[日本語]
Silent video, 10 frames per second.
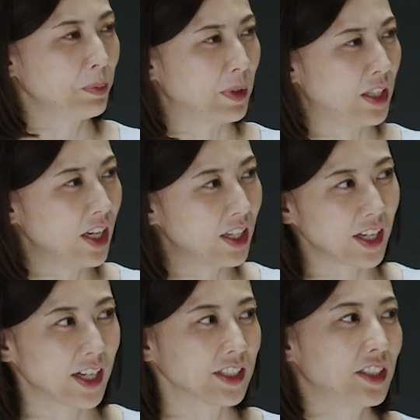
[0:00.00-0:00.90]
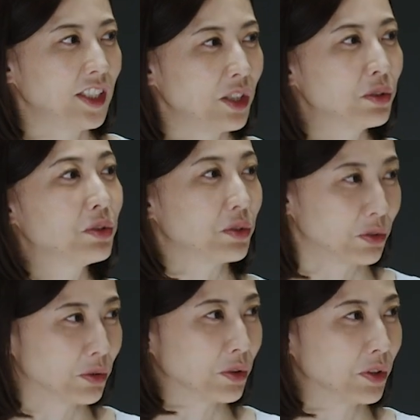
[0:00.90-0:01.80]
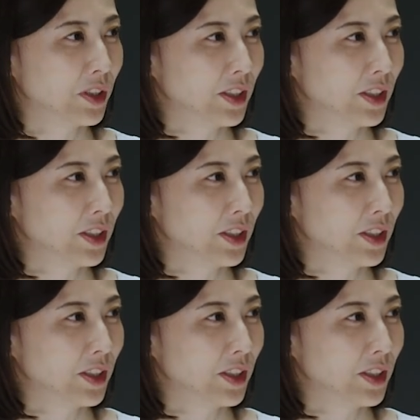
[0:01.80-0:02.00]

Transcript: やっぱ年齢重ねてくると